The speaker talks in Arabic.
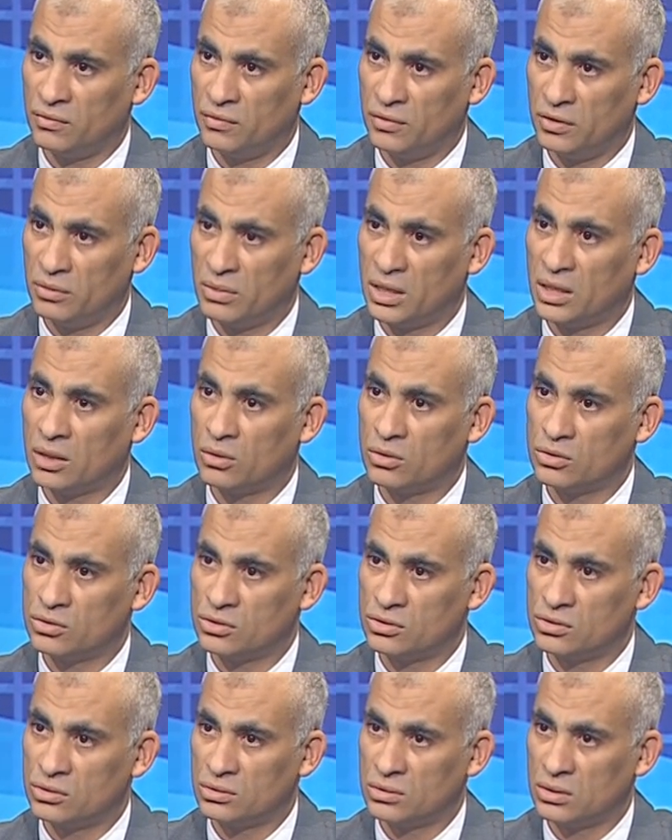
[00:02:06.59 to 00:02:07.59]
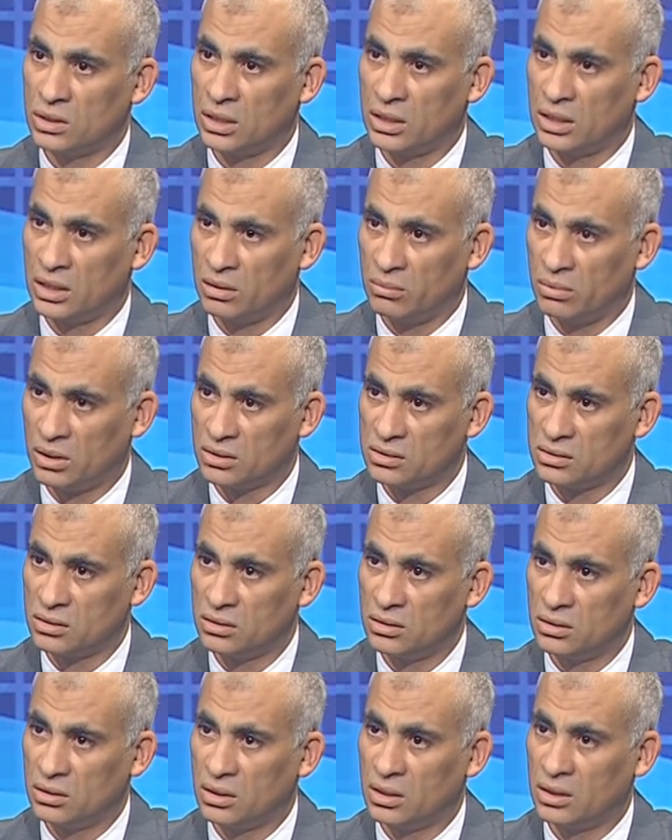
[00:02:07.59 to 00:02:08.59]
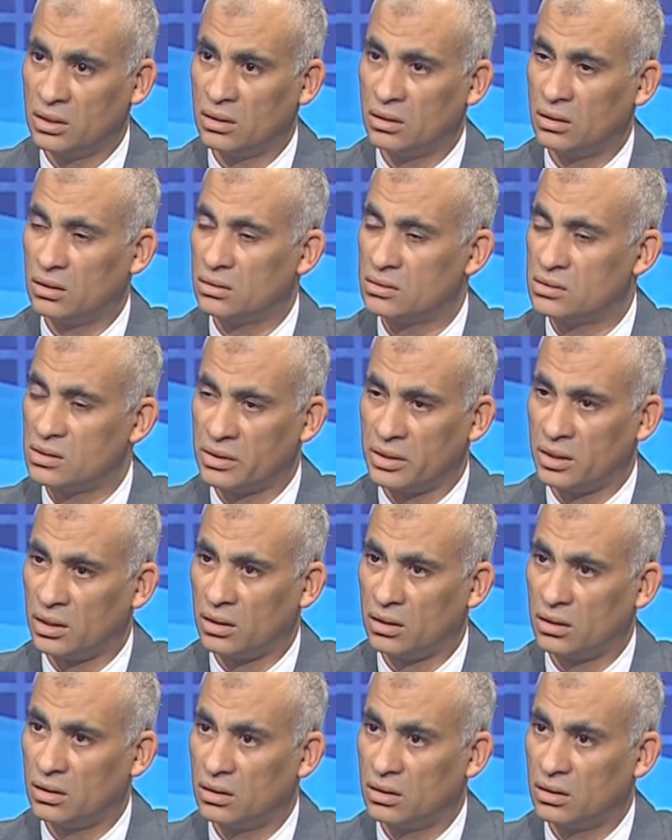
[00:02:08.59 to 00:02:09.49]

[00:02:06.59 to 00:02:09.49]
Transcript: فيما يخص الجانب الاقتصادي كان صريح